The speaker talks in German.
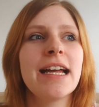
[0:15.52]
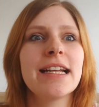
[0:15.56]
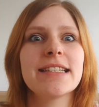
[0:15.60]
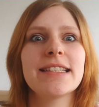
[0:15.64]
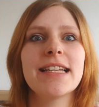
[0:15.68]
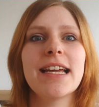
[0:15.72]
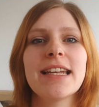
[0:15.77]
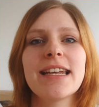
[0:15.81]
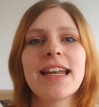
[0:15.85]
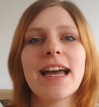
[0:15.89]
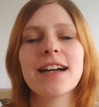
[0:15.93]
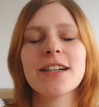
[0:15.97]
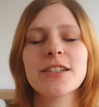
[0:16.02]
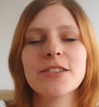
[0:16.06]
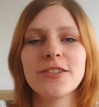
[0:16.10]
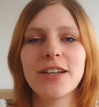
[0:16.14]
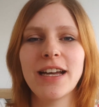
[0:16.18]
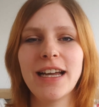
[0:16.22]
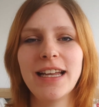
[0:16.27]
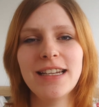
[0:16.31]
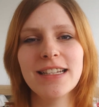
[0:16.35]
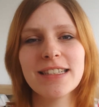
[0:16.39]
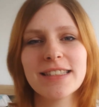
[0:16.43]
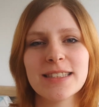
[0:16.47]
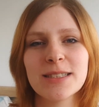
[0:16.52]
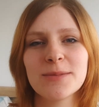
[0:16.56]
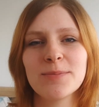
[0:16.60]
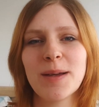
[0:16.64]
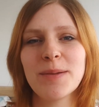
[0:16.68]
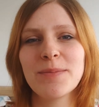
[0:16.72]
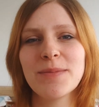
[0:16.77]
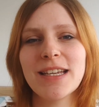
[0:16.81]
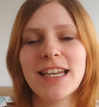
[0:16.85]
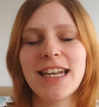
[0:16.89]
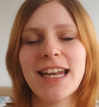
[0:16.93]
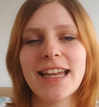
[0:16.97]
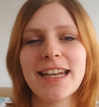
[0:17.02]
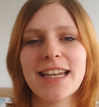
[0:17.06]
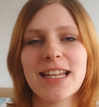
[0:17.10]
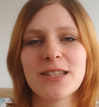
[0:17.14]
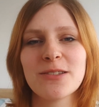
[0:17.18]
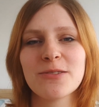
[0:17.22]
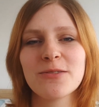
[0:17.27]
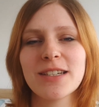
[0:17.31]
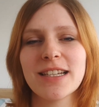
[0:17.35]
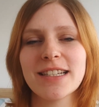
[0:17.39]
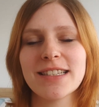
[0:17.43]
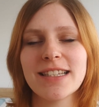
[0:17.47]
Denn aktuell ist es bei mir leider
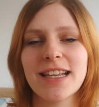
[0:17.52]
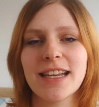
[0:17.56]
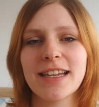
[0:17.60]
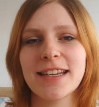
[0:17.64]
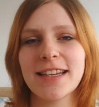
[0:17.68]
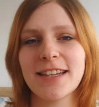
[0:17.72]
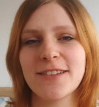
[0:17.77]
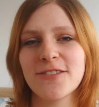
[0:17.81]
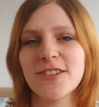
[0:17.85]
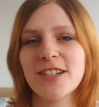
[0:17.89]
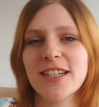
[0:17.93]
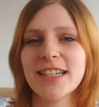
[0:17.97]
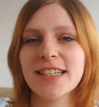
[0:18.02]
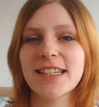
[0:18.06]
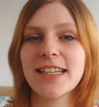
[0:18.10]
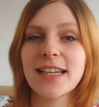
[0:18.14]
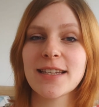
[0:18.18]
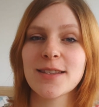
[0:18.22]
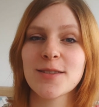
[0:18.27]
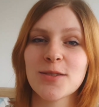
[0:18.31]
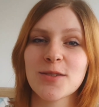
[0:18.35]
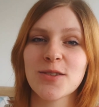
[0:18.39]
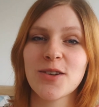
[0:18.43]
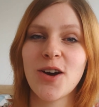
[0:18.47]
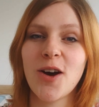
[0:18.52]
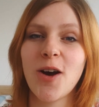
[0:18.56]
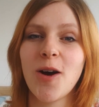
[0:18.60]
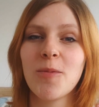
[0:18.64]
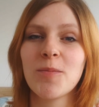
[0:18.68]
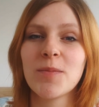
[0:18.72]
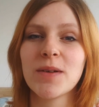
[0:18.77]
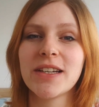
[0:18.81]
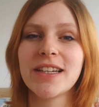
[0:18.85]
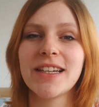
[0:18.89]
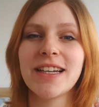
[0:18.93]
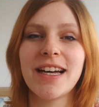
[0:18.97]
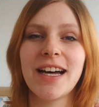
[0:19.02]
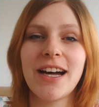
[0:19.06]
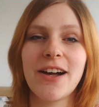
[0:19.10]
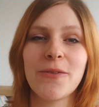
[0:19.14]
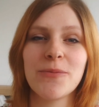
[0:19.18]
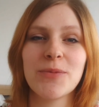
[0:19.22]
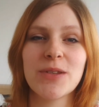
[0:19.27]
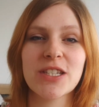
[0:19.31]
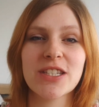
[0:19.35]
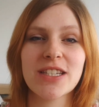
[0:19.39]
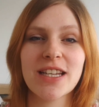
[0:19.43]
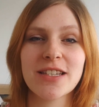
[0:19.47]
so, dass ich nicht wirklich dazu komme,
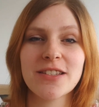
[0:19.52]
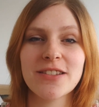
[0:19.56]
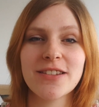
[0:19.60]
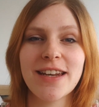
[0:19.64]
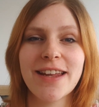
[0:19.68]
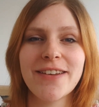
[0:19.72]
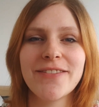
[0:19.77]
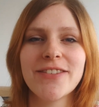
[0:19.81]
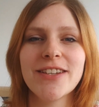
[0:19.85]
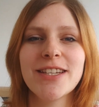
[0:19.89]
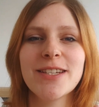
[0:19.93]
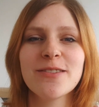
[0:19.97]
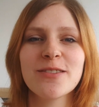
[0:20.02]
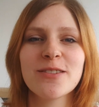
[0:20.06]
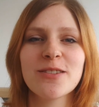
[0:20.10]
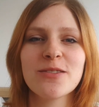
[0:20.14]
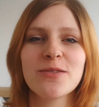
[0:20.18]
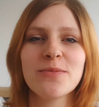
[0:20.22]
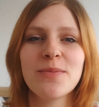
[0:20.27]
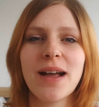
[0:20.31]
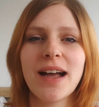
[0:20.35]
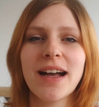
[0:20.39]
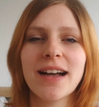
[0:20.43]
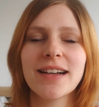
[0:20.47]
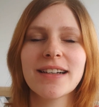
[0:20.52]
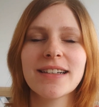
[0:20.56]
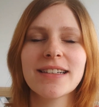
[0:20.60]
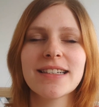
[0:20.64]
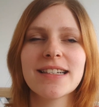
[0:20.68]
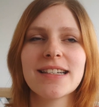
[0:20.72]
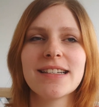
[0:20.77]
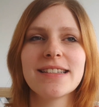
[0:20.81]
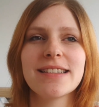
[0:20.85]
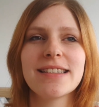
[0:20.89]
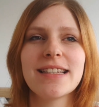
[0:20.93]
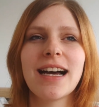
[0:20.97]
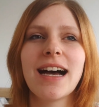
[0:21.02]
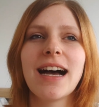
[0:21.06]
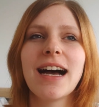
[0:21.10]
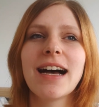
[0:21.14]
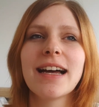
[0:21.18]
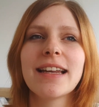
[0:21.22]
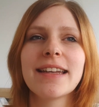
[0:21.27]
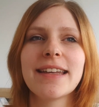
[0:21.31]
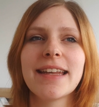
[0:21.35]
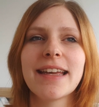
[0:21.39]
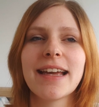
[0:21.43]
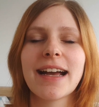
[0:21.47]
ähm, die stationären Videos zu machen,
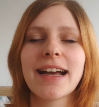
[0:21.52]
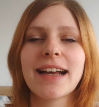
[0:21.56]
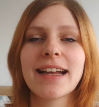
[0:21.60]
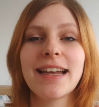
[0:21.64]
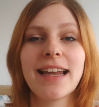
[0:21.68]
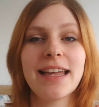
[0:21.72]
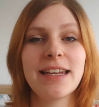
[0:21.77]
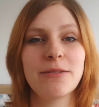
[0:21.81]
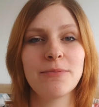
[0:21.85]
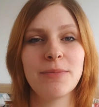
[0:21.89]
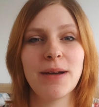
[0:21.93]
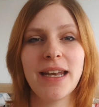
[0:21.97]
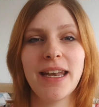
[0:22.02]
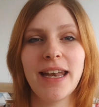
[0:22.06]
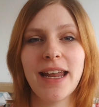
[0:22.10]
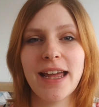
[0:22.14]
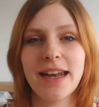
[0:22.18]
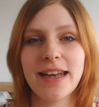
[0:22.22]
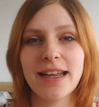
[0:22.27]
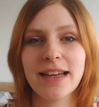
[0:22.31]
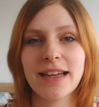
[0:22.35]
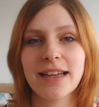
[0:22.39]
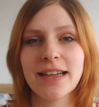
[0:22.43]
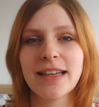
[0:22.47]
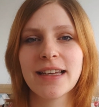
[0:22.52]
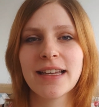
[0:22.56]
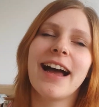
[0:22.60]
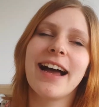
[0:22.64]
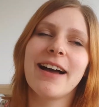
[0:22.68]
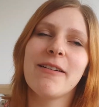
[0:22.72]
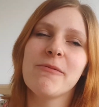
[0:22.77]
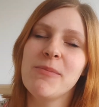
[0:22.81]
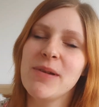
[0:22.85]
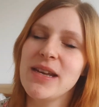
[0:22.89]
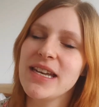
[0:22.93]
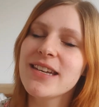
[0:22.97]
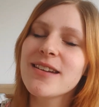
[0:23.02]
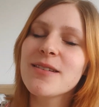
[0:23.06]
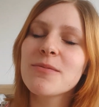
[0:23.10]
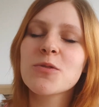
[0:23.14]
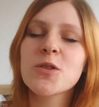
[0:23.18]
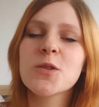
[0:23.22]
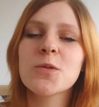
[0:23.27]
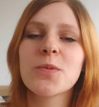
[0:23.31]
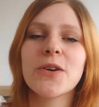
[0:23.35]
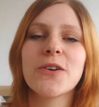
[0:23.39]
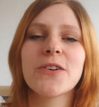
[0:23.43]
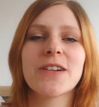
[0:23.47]
da der kleine Mann leider mitten im
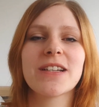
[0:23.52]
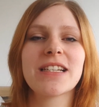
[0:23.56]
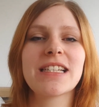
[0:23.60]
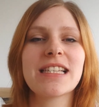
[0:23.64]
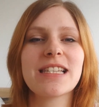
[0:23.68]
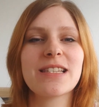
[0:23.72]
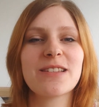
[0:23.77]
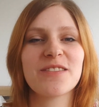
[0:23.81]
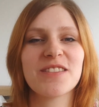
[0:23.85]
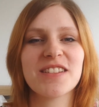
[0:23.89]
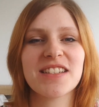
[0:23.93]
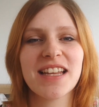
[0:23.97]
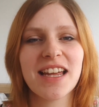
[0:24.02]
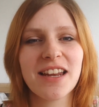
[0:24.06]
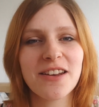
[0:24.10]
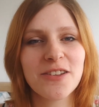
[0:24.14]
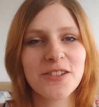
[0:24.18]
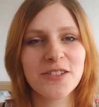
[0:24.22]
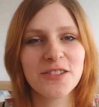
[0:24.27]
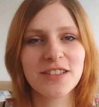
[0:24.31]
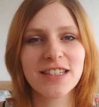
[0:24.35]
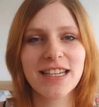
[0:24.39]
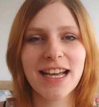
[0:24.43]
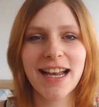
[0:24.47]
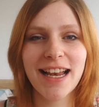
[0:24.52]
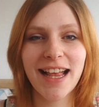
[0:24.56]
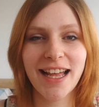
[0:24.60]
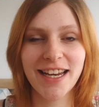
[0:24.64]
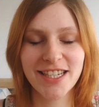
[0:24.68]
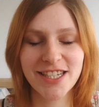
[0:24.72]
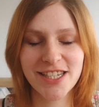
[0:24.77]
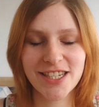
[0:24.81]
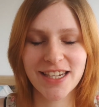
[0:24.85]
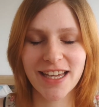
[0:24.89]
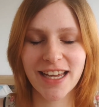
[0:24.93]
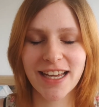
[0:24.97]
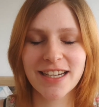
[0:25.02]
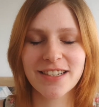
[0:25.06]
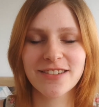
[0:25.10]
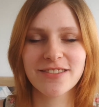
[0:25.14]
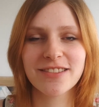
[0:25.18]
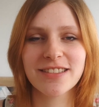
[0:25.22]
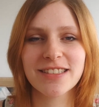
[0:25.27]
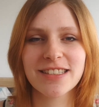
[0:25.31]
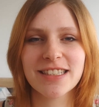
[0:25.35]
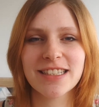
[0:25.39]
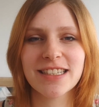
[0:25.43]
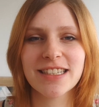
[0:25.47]
Sprung ist und dadurch total anstrengend
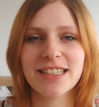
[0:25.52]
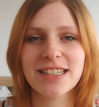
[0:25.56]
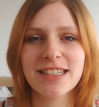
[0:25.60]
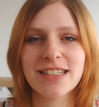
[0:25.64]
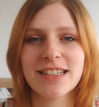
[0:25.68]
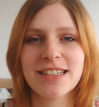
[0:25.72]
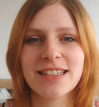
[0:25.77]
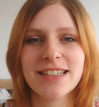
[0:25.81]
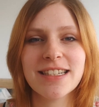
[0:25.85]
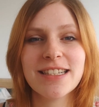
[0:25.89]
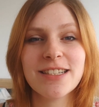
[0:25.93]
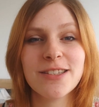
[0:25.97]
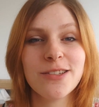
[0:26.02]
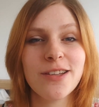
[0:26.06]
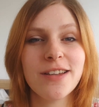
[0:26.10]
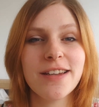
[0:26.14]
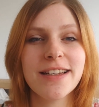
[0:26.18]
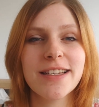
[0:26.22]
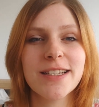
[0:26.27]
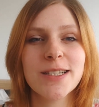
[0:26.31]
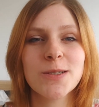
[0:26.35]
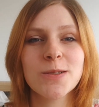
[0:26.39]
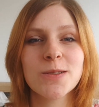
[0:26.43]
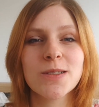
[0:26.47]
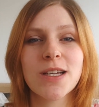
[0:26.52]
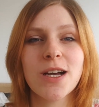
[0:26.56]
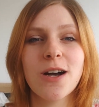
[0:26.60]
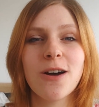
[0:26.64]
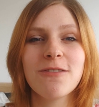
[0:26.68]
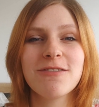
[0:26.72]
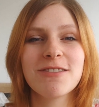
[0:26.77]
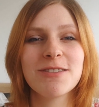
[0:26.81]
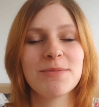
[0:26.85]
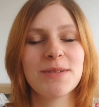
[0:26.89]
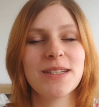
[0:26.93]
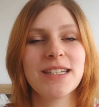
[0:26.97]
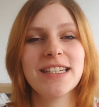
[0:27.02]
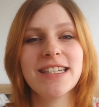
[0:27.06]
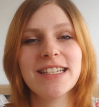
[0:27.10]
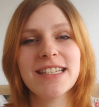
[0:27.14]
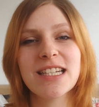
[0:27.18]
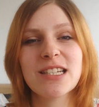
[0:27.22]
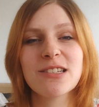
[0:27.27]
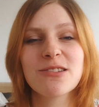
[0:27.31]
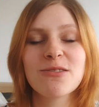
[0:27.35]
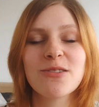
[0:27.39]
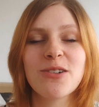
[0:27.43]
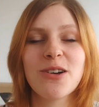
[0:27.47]
und äh, nicht sonderlich gut drauf und mich nicht
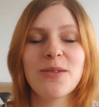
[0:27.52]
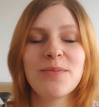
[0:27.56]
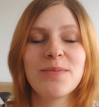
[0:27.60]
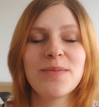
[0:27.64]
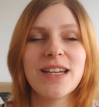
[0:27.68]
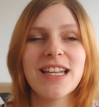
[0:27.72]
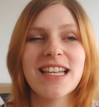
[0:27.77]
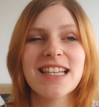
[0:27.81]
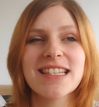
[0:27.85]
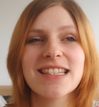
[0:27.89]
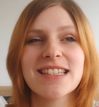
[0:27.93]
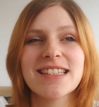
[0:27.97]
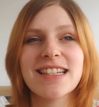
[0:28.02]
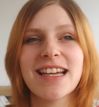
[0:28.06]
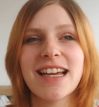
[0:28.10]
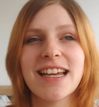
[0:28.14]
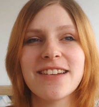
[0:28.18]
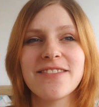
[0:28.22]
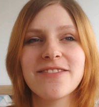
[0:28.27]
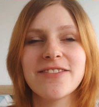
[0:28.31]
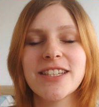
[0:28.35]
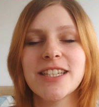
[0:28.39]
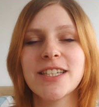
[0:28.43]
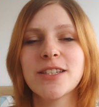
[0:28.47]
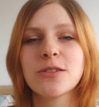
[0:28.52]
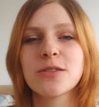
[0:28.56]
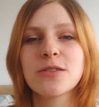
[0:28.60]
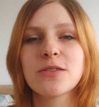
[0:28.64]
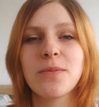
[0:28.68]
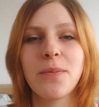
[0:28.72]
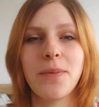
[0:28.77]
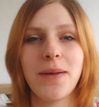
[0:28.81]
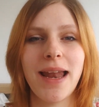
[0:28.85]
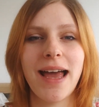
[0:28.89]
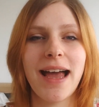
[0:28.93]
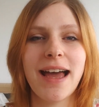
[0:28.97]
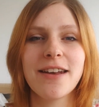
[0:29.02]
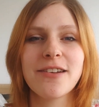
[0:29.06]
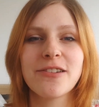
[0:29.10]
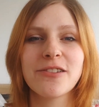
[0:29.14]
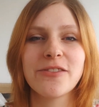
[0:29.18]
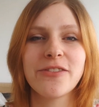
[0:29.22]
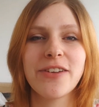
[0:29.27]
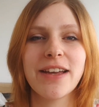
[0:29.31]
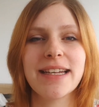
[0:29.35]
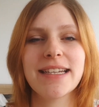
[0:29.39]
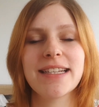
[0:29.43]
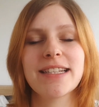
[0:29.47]
dazu kommen lässt, ein Video zu planen
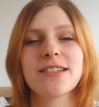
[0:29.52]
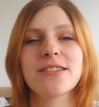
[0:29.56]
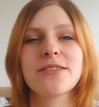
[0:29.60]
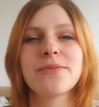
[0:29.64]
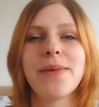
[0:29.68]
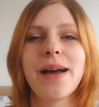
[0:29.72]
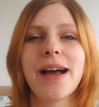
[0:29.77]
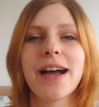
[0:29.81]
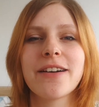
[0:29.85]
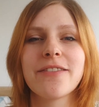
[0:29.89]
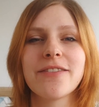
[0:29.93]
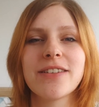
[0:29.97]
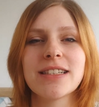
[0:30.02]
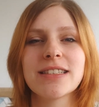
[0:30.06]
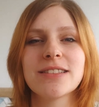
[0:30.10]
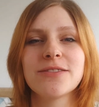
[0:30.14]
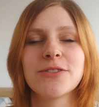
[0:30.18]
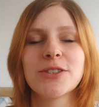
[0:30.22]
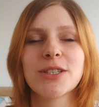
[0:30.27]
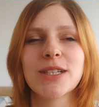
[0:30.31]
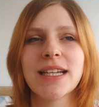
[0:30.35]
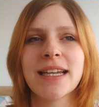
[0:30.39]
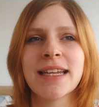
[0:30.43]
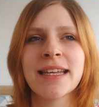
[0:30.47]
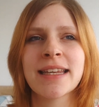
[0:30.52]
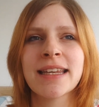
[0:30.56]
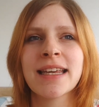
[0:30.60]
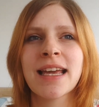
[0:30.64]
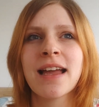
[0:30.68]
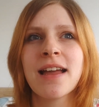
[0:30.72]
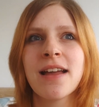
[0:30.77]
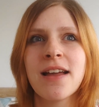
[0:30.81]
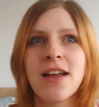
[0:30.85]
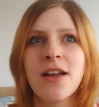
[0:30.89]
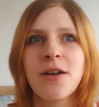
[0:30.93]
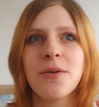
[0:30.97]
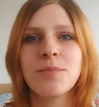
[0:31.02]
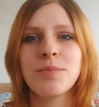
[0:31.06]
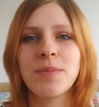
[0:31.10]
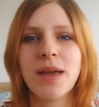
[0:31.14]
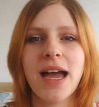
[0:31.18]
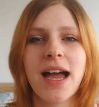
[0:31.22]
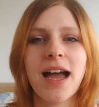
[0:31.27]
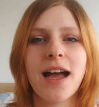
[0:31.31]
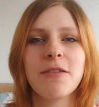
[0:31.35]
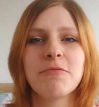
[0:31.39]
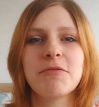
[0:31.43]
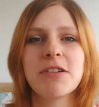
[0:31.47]
und fertig zu machen, was wirklich
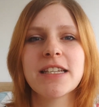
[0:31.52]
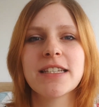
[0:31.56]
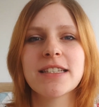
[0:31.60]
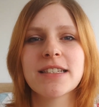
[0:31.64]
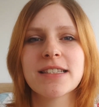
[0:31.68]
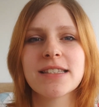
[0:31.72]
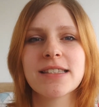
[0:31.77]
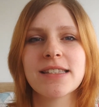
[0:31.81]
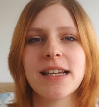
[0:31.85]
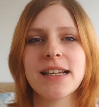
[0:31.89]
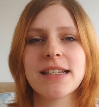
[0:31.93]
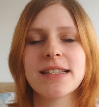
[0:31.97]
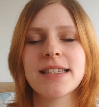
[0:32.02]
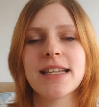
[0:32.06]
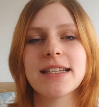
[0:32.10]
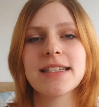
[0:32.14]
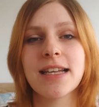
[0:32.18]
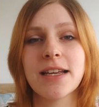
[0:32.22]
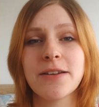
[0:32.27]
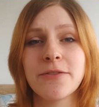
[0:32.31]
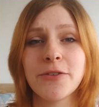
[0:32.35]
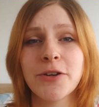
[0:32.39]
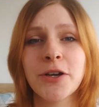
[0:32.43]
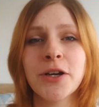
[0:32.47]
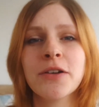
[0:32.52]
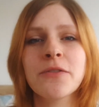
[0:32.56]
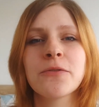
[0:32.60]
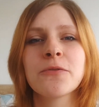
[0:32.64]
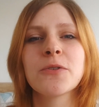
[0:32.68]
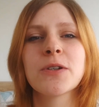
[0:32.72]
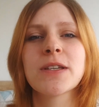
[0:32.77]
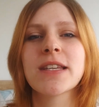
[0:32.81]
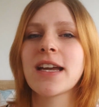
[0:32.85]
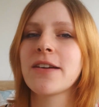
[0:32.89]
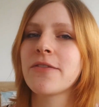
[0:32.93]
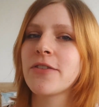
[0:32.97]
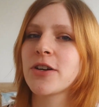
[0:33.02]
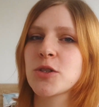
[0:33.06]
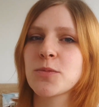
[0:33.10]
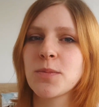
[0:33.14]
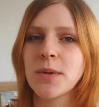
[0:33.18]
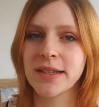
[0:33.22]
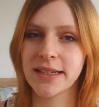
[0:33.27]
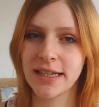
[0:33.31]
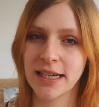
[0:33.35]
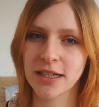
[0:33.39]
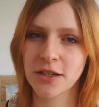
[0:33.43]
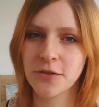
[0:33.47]
mehr Arbeit ist als jetzt ein Vlog, wo ich einfach
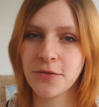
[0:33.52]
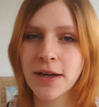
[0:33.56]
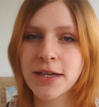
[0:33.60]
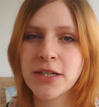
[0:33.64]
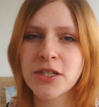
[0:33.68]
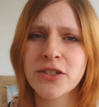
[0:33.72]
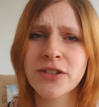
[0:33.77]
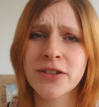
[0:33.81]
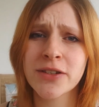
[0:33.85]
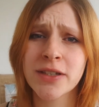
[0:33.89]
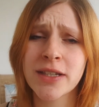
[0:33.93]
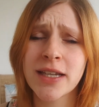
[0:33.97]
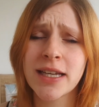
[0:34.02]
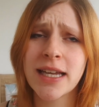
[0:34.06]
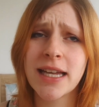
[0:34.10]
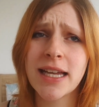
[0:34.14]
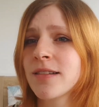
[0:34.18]
spontan quatsche.